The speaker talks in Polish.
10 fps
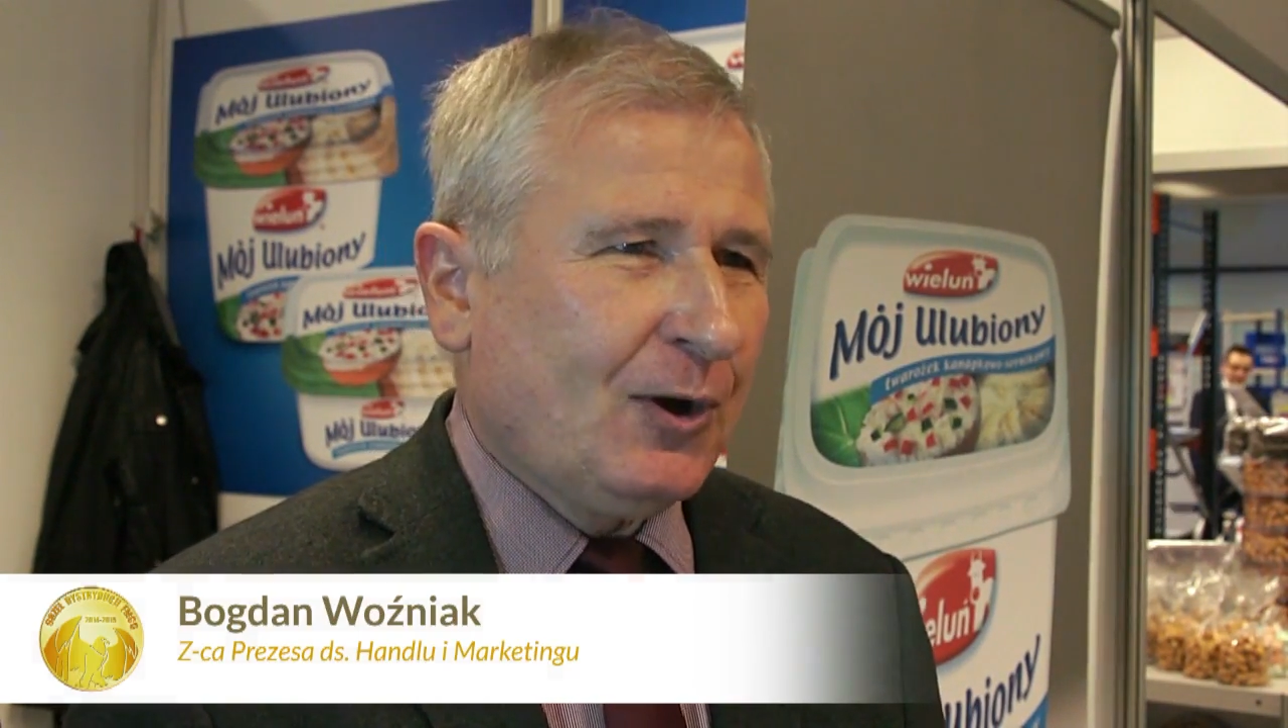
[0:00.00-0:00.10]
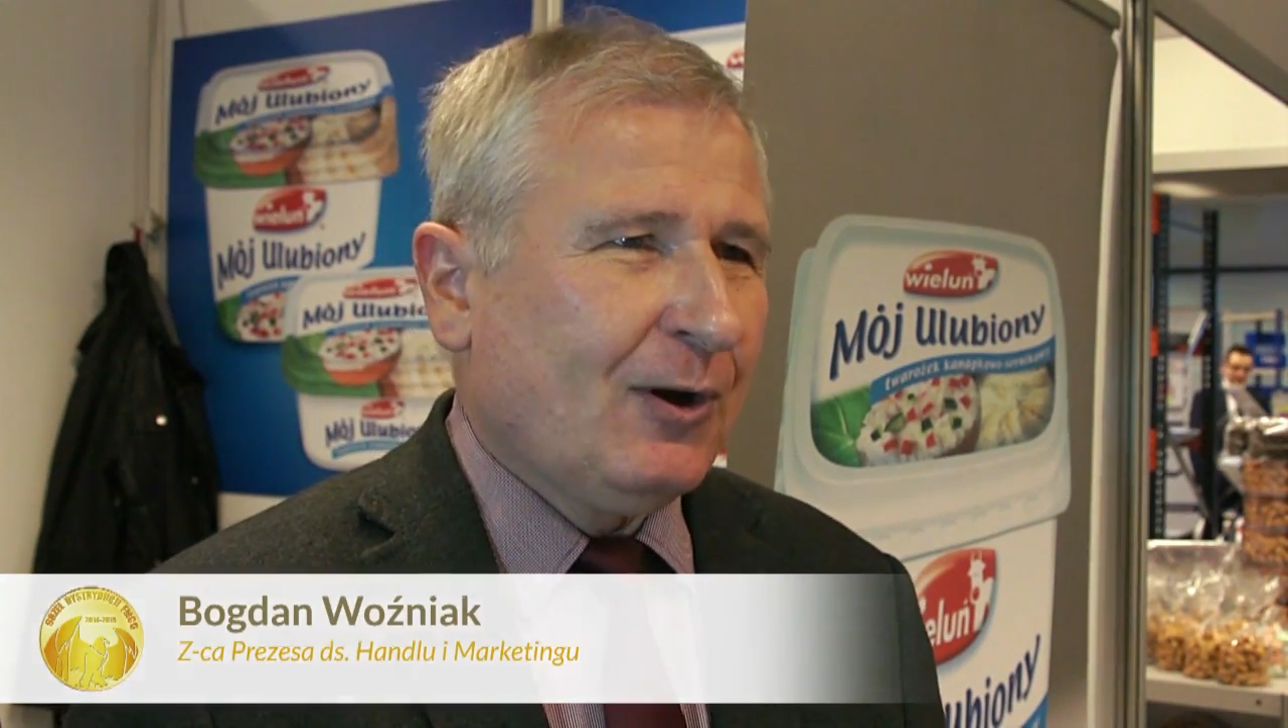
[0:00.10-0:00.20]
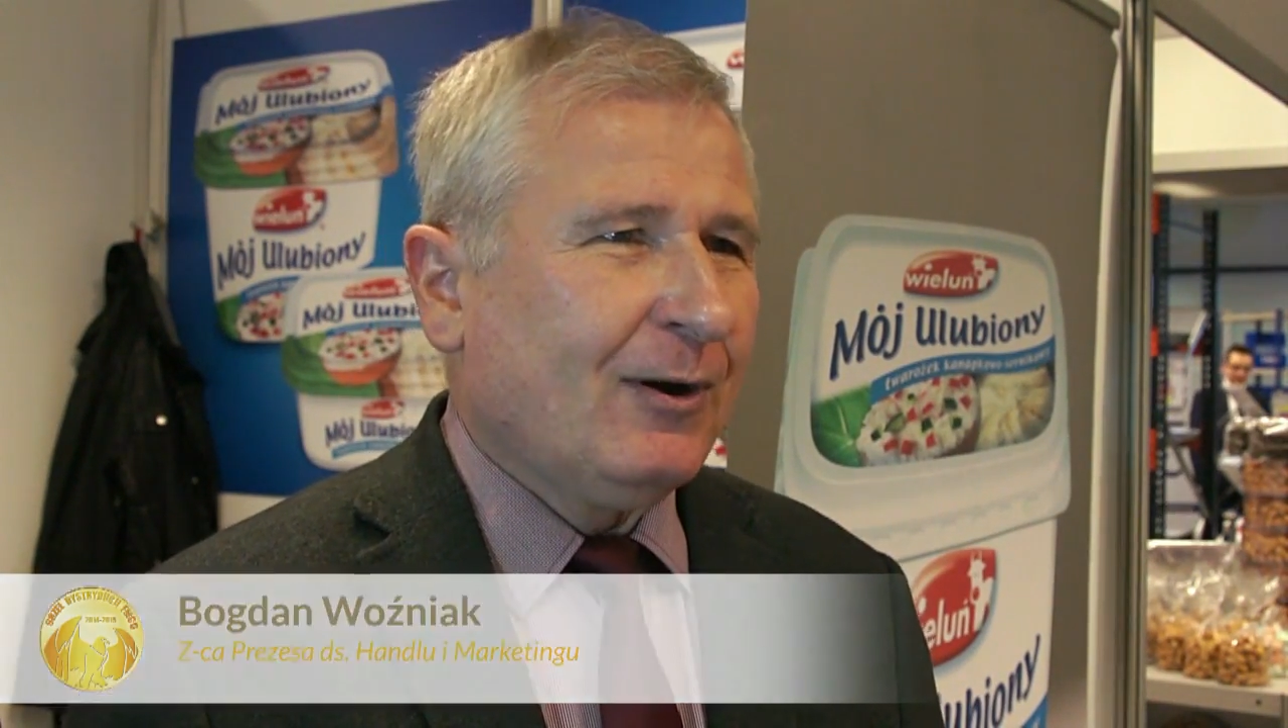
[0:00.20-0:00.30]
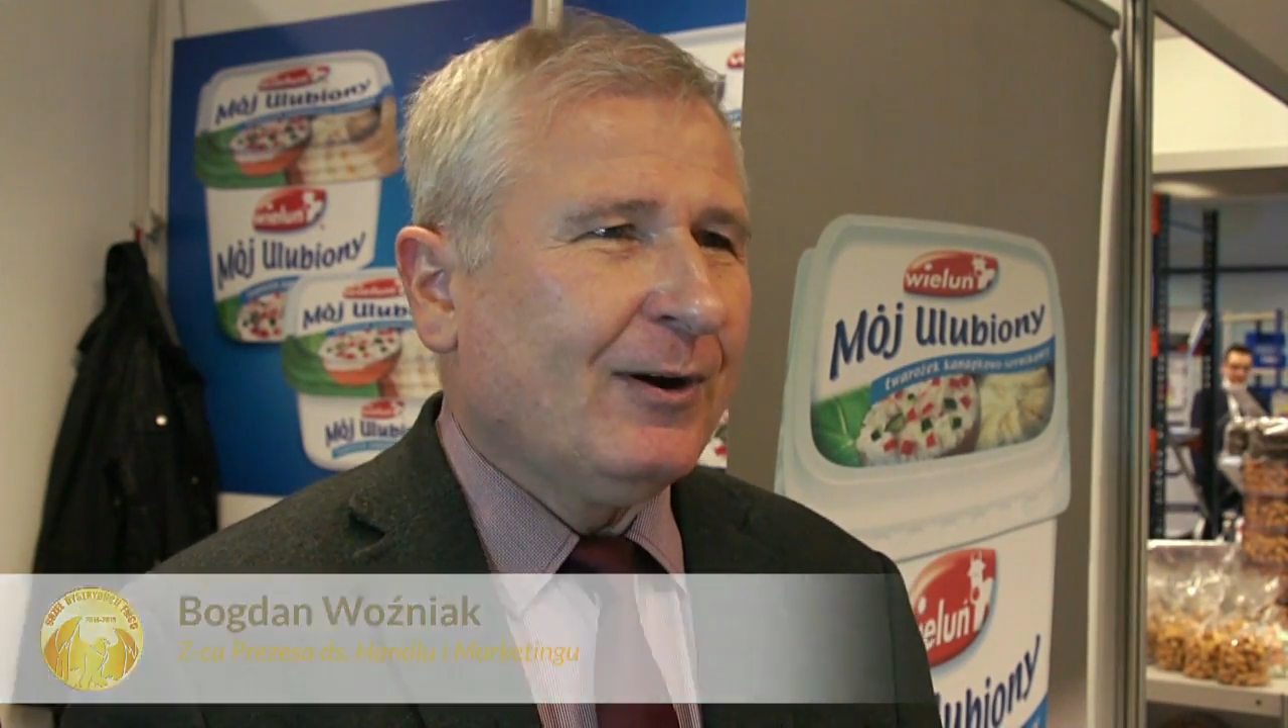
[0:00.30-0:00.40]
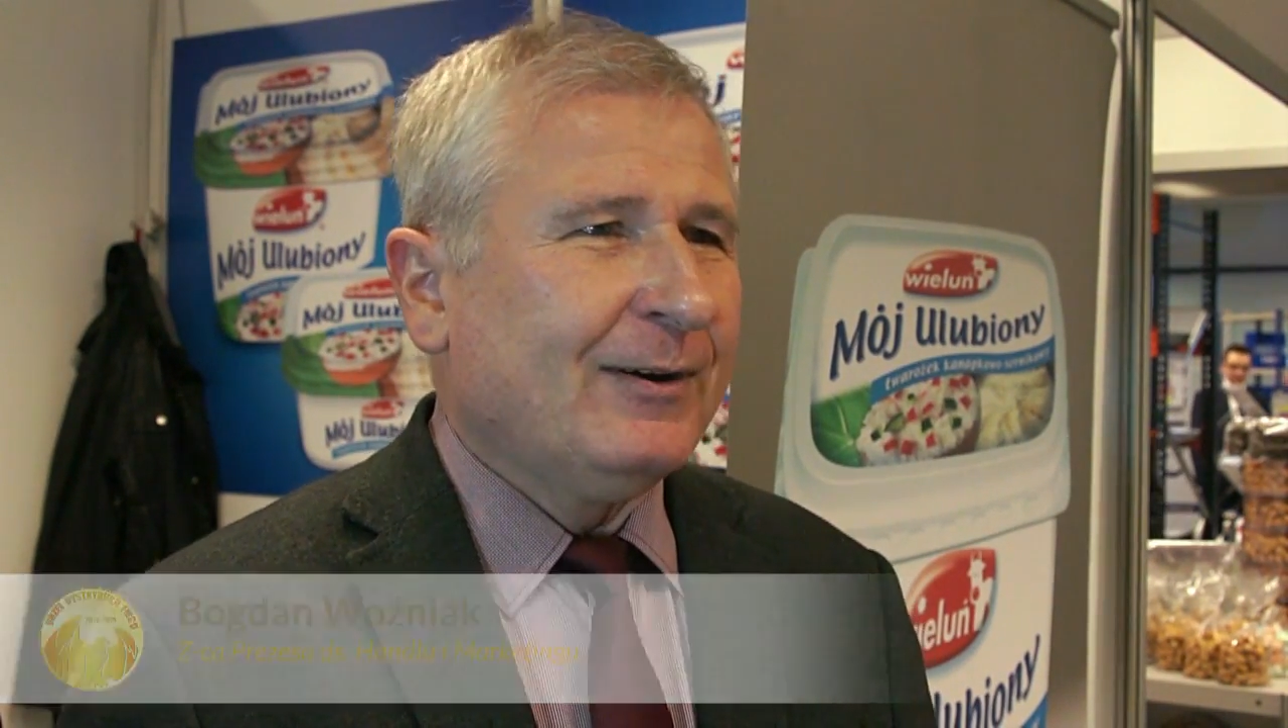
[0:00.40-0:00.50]

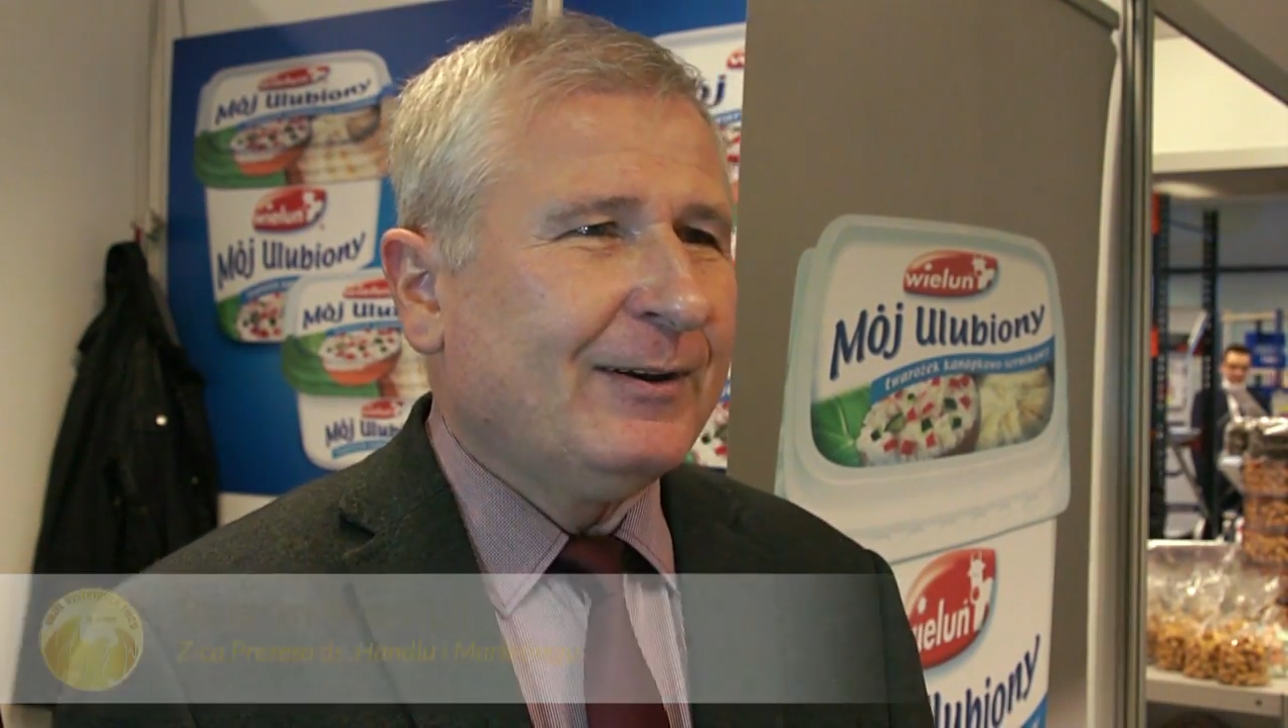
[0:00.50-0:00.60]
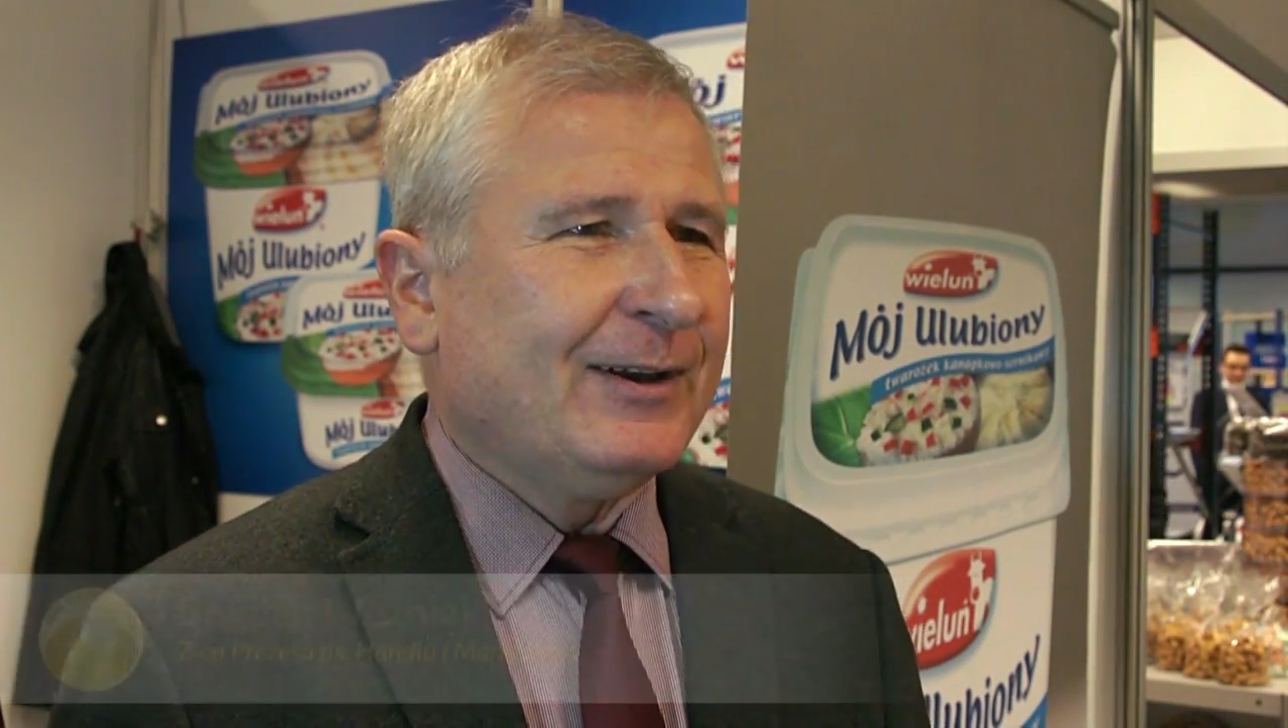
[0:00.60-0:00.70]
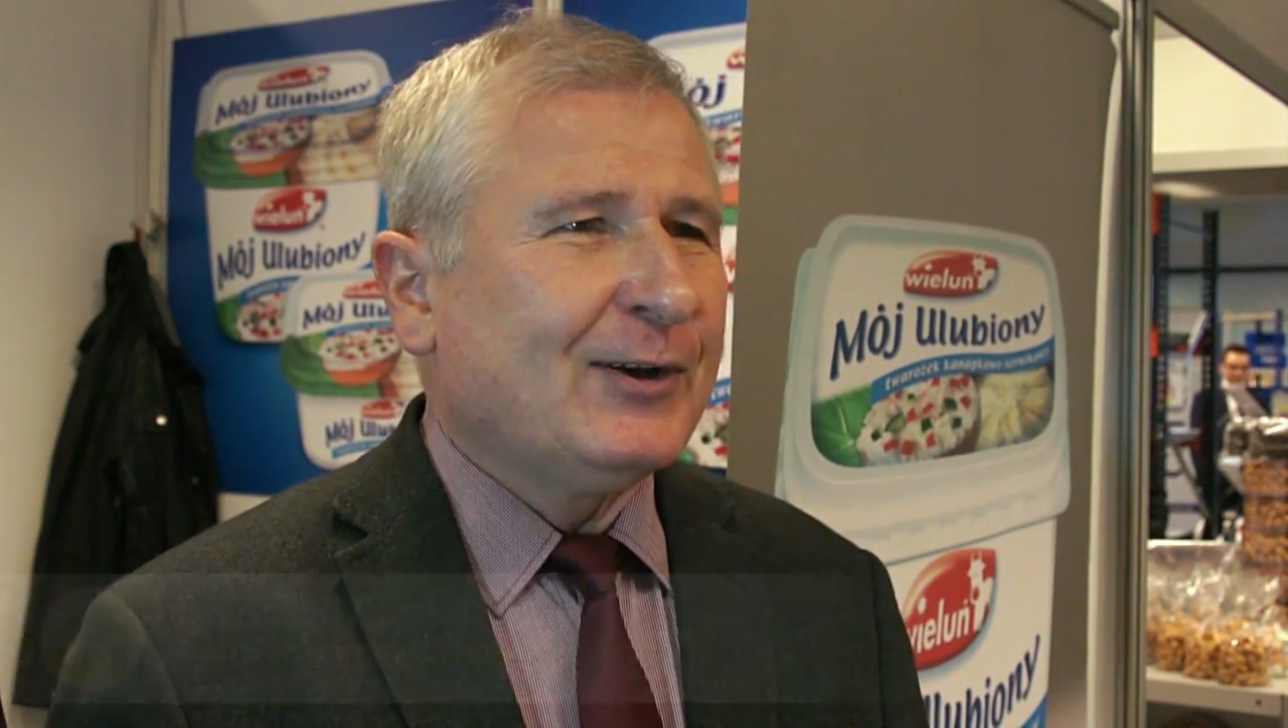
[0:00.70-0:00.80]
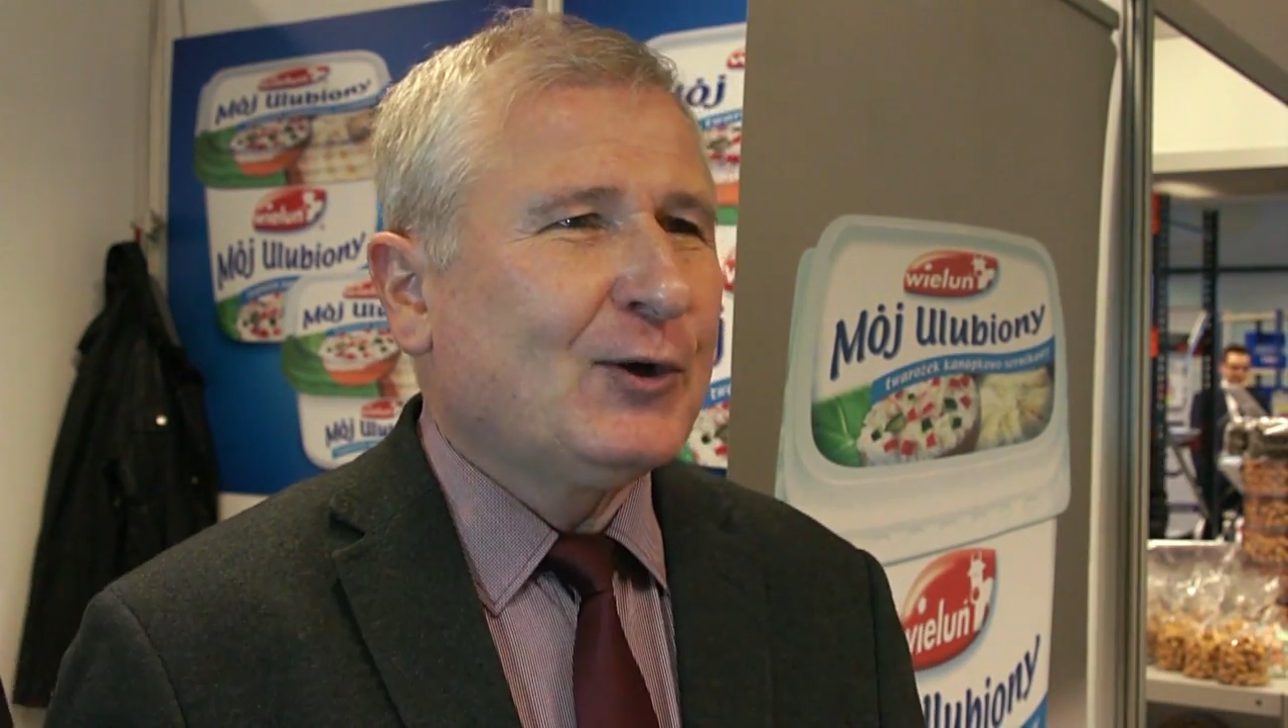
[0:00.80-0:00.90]
o e,